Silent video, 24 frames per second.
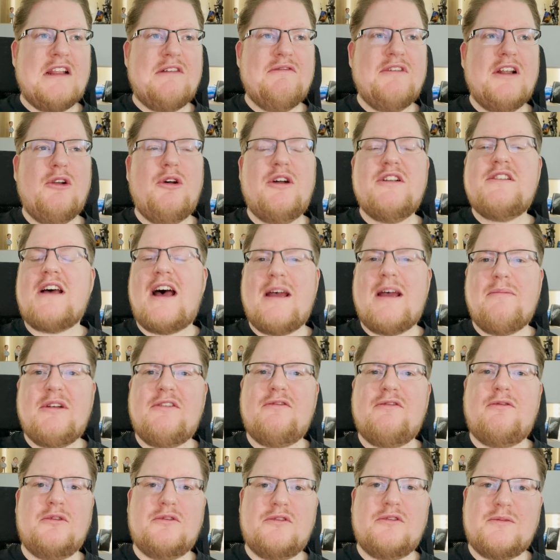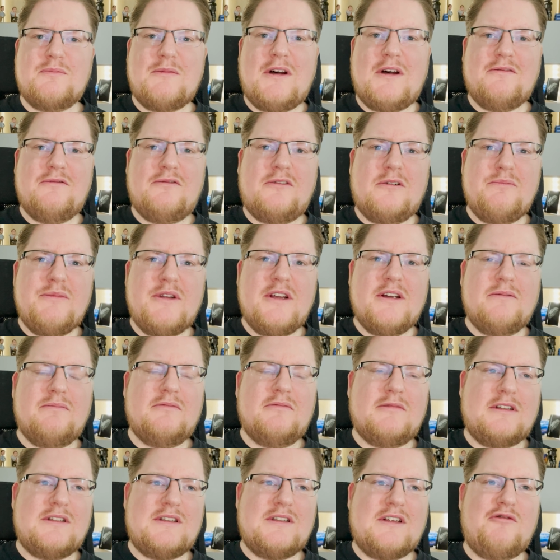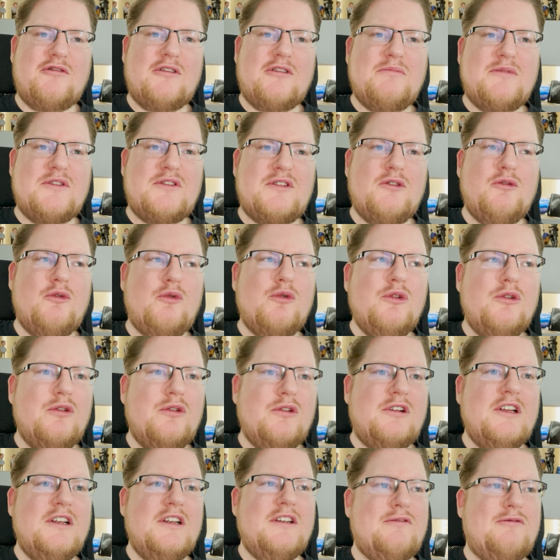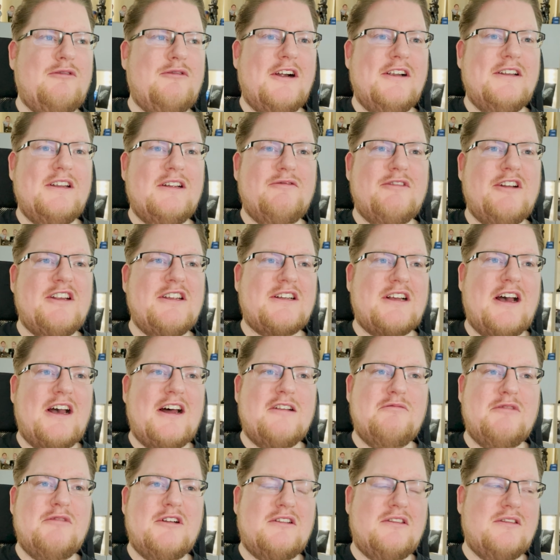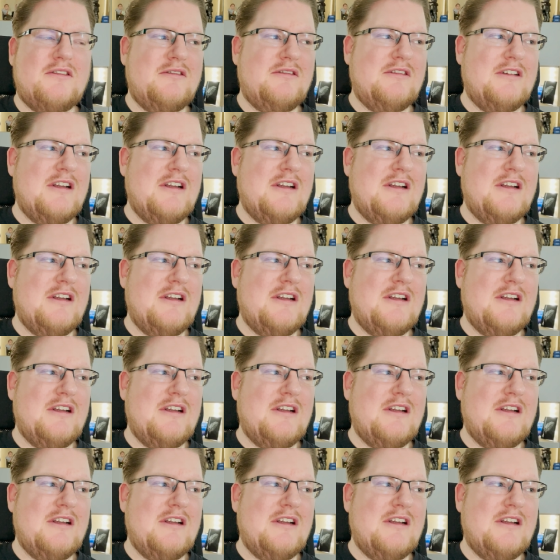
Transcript: wenn Leute heimlich Fotos machen von mir. Das ist auch mal ein bisschen unglücklich, vor allen Dingen, wenn ich gerade mit